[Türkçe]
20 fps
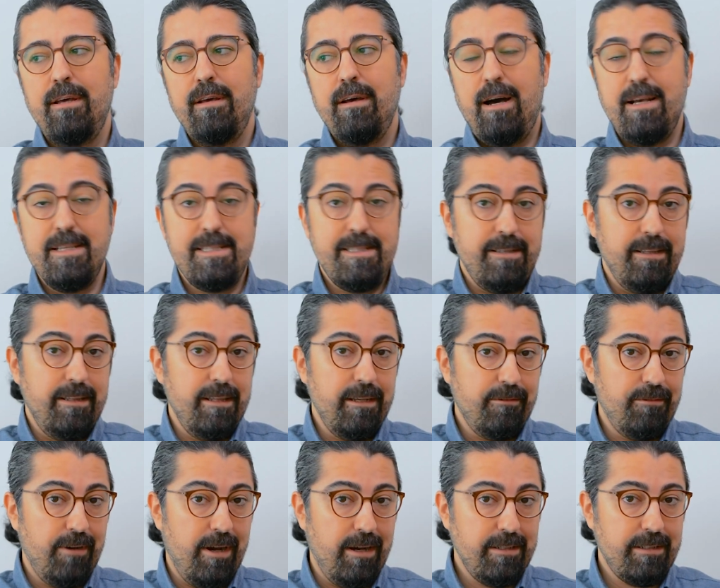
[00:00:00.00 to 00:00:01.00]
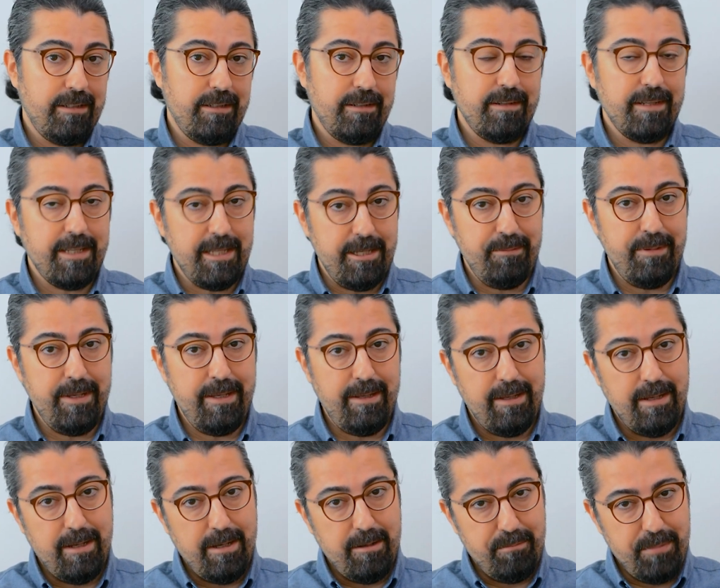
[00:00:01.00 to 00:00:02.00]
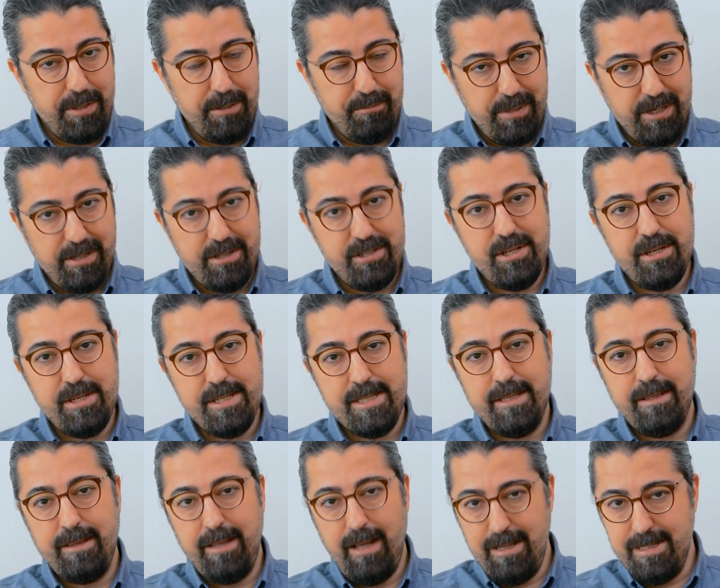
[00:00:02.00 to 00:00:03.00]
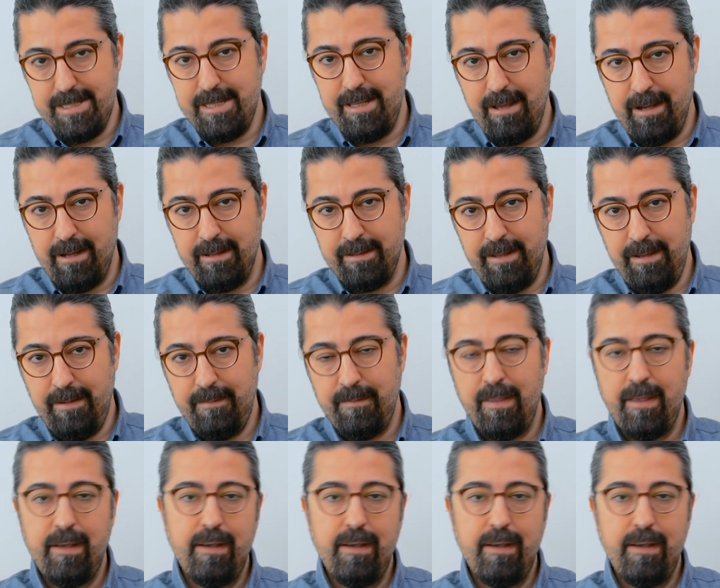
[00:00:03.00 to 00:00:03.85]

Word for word: hastalık var gibi bir bakış açısından ziyade